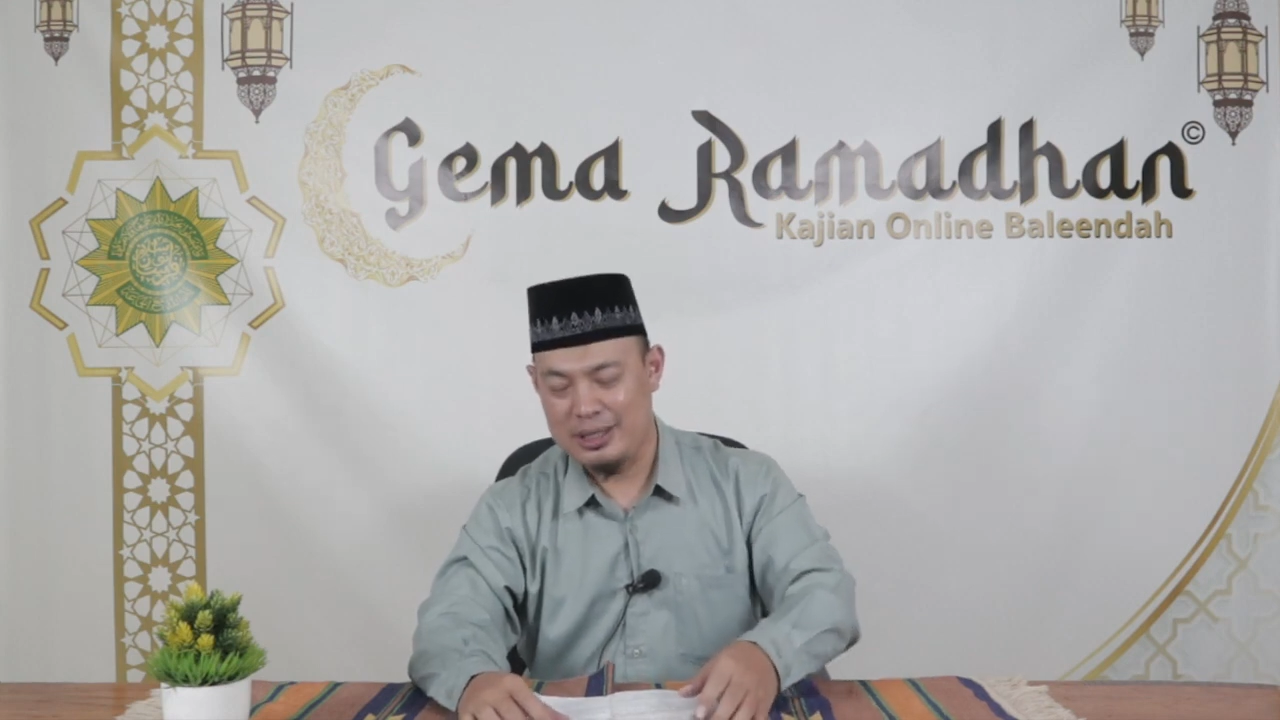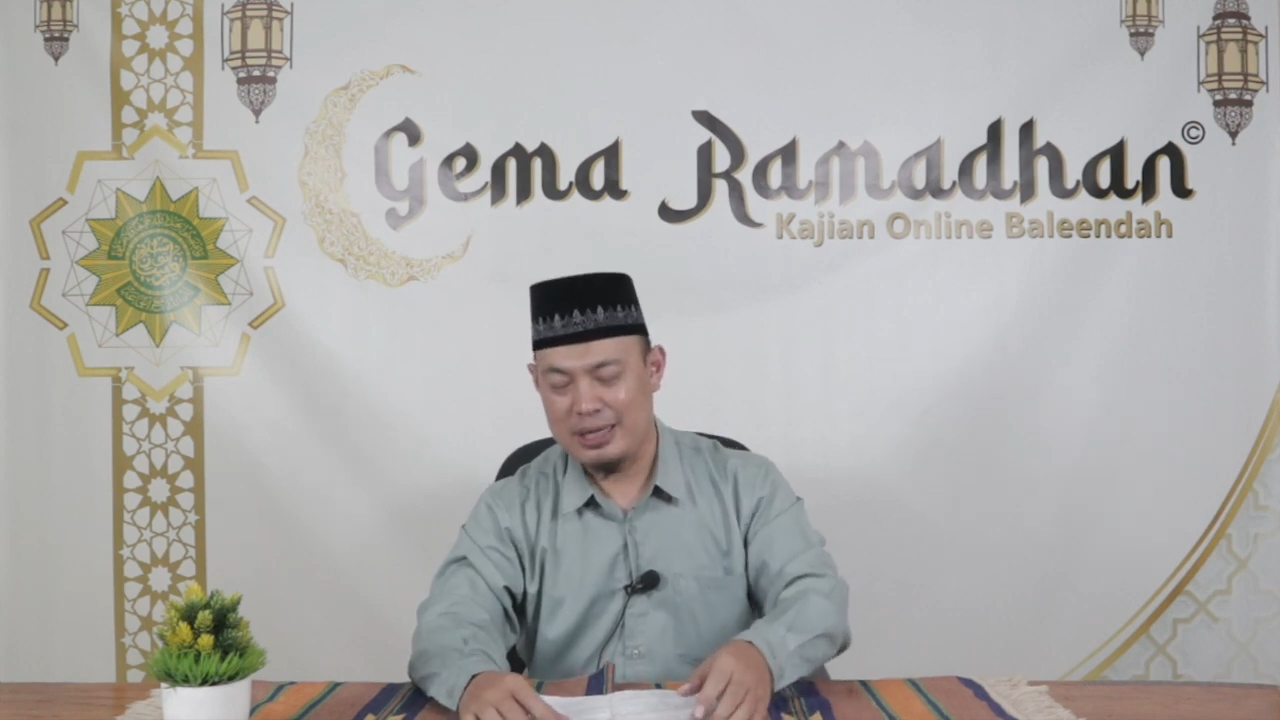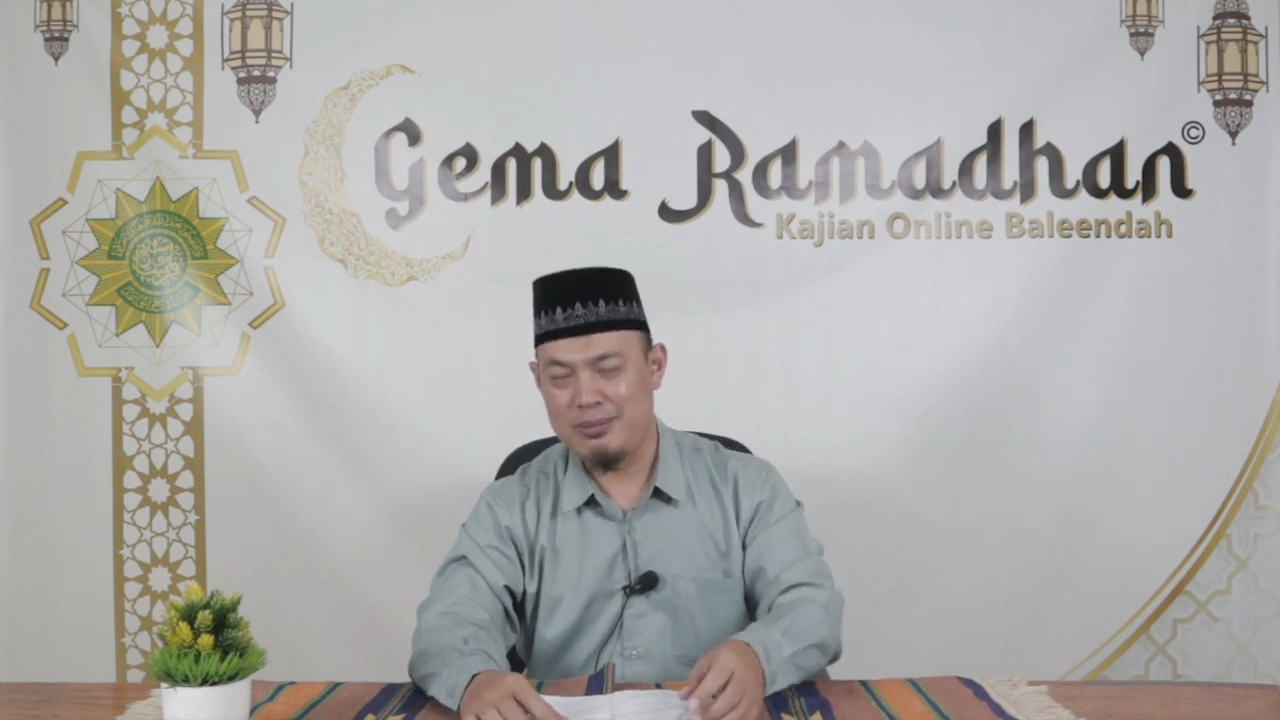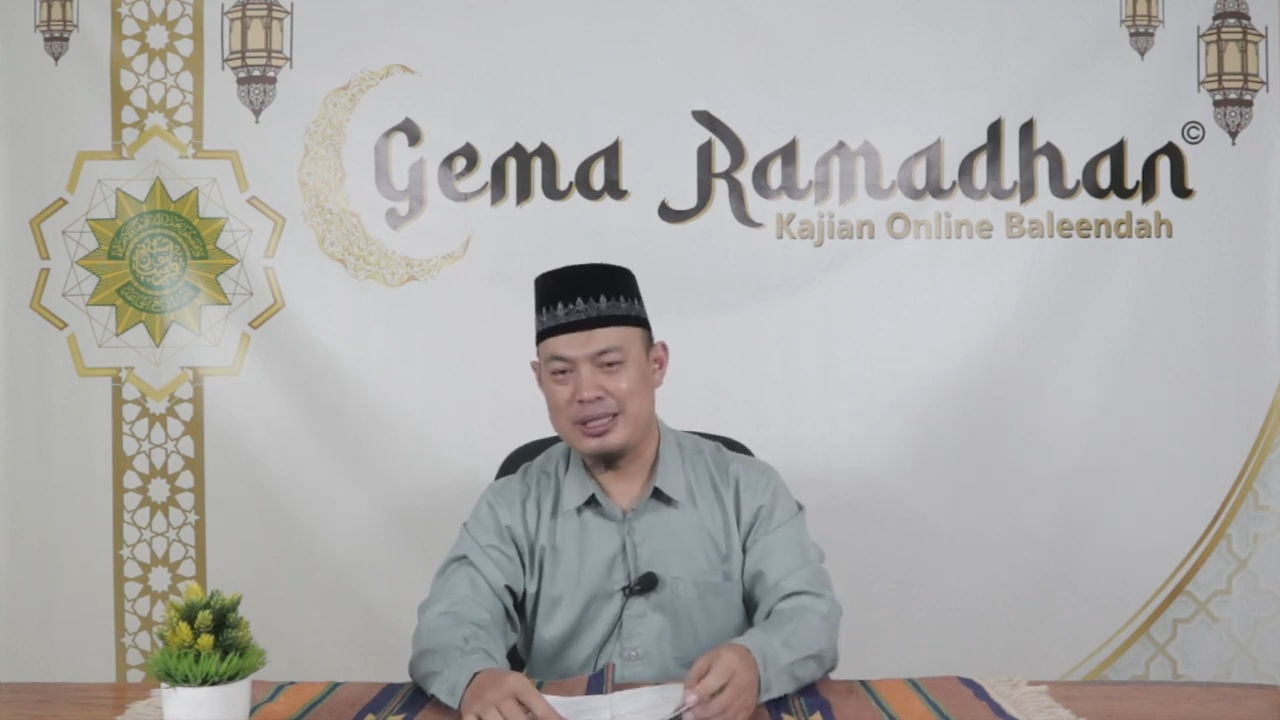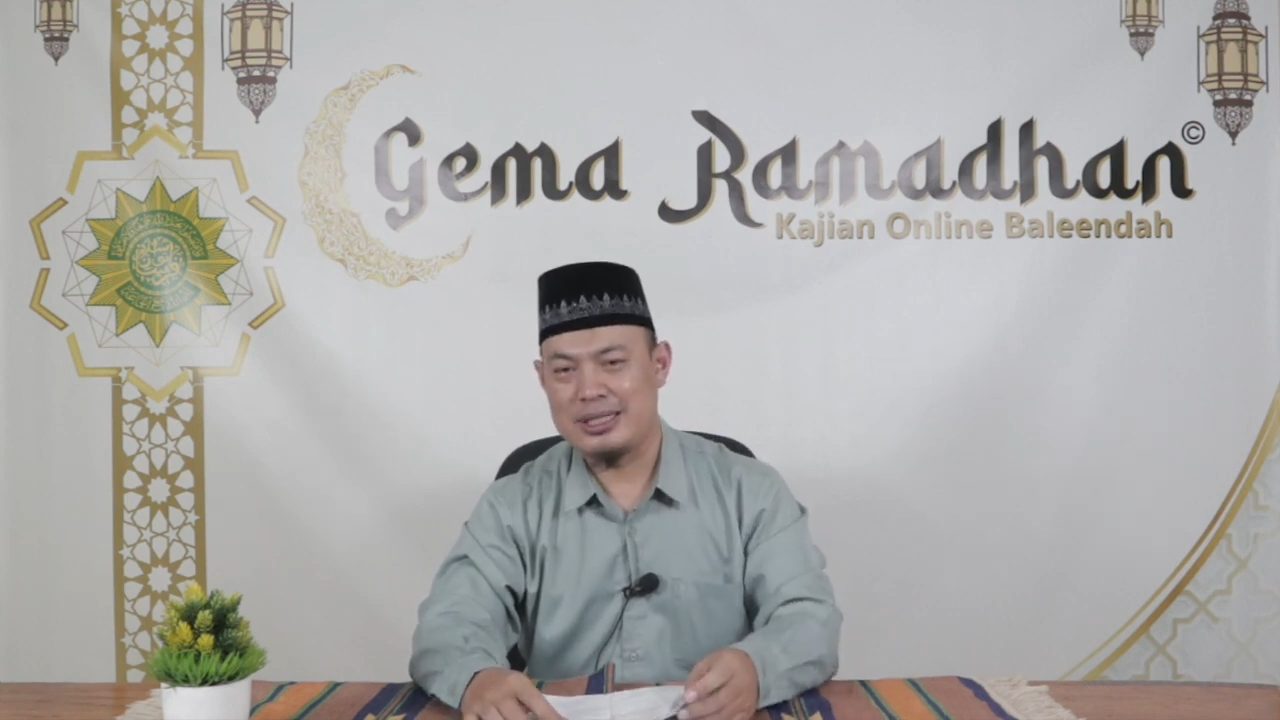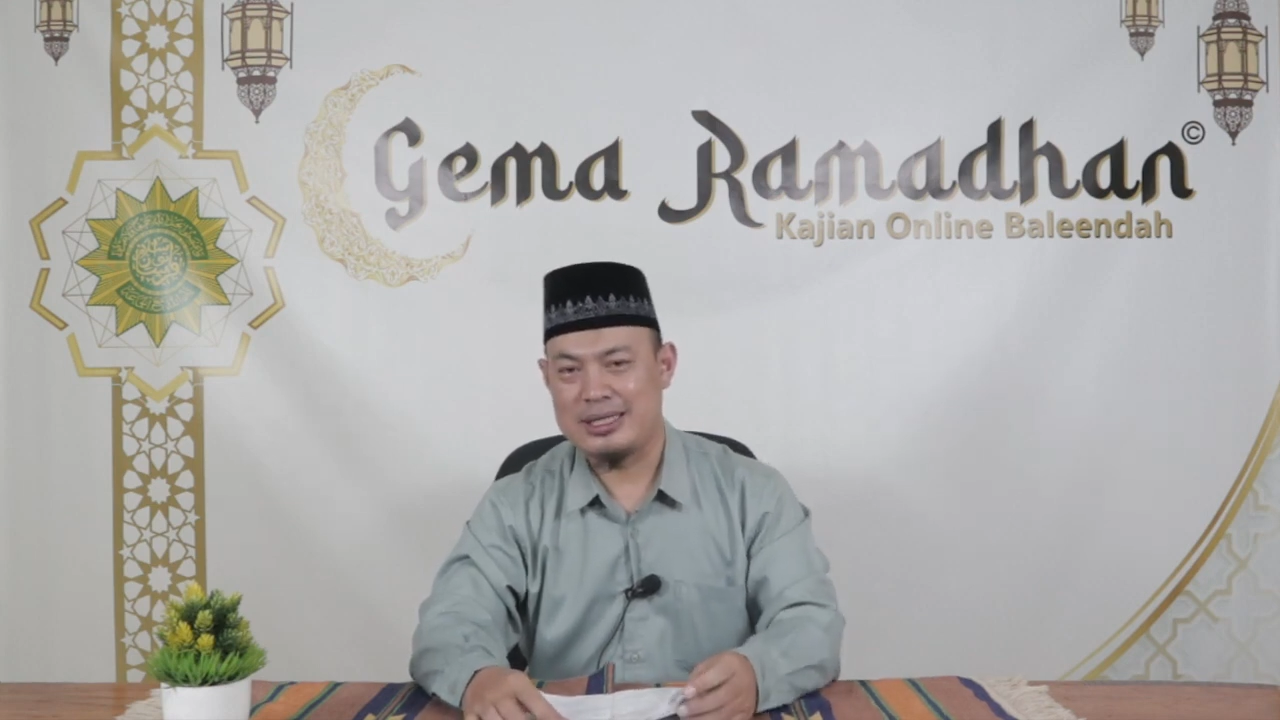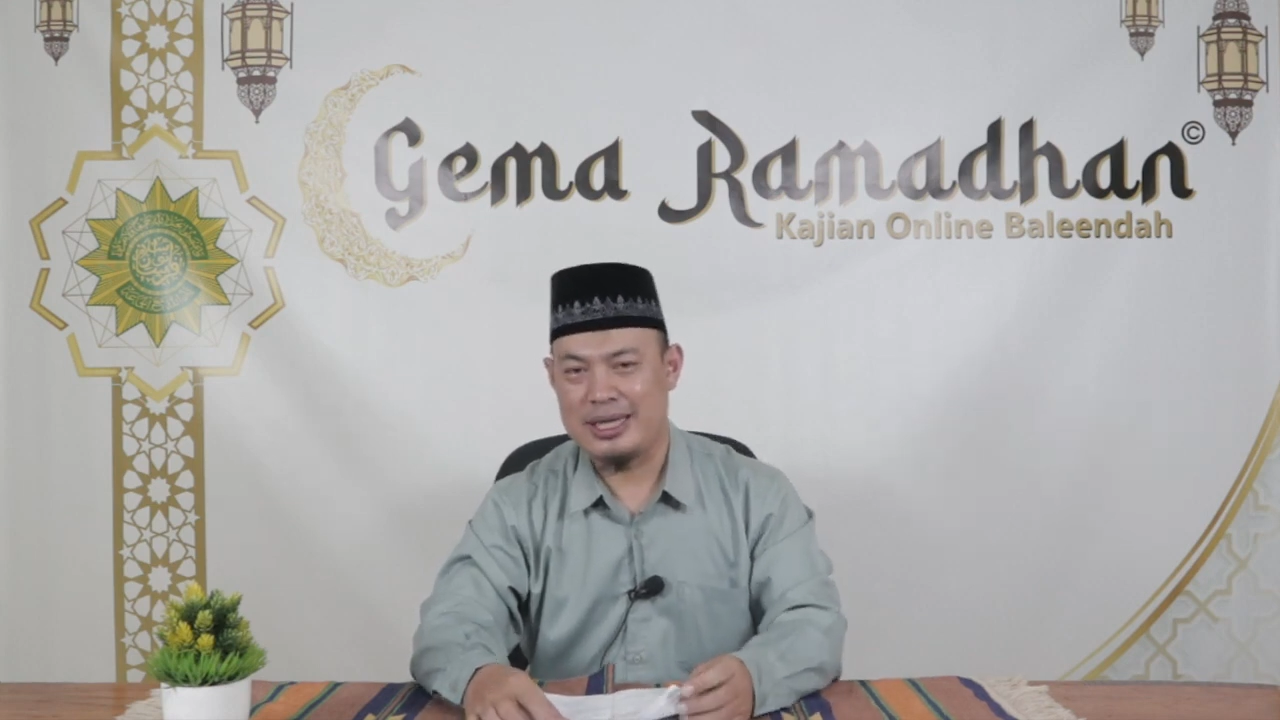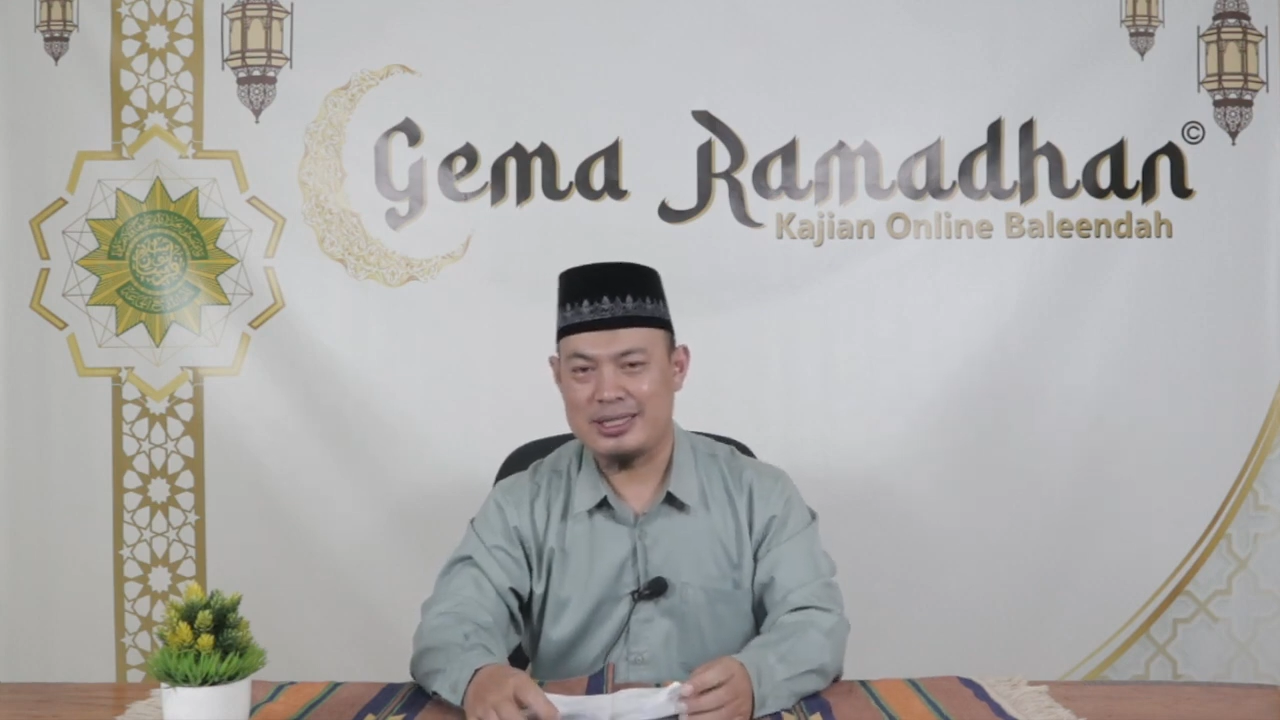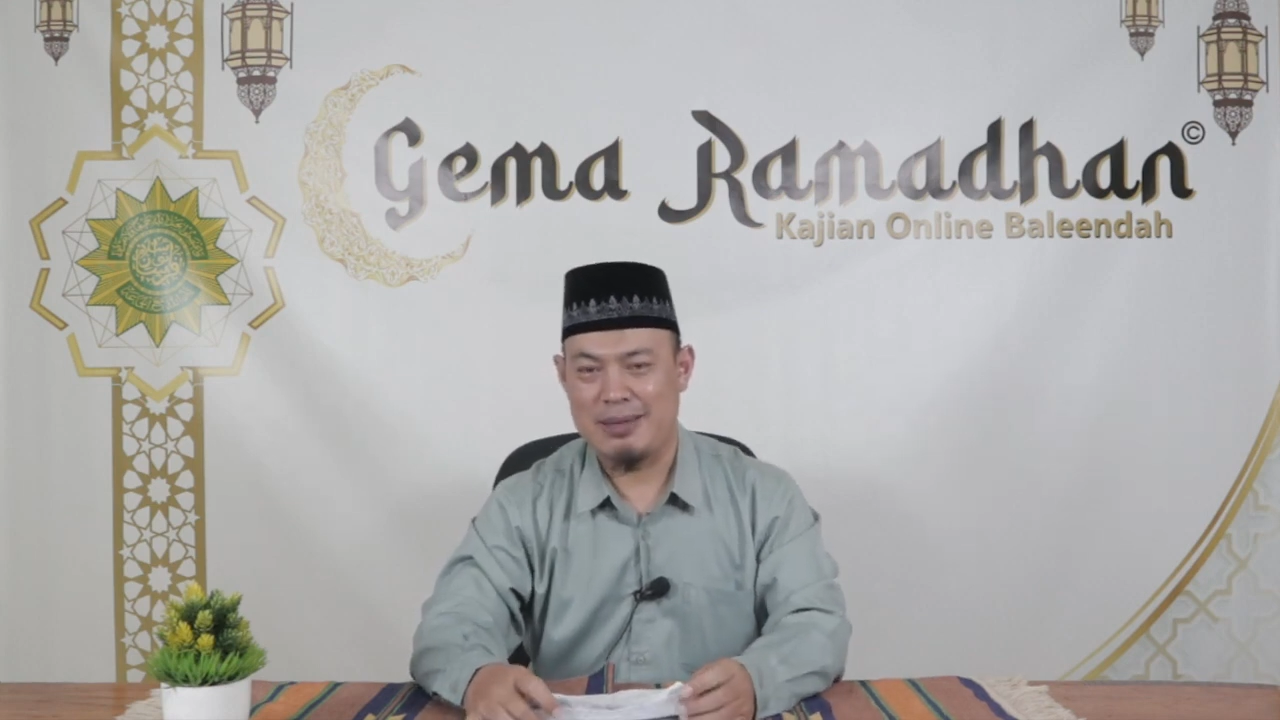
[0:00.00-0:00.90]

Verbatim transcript: yang bisa saya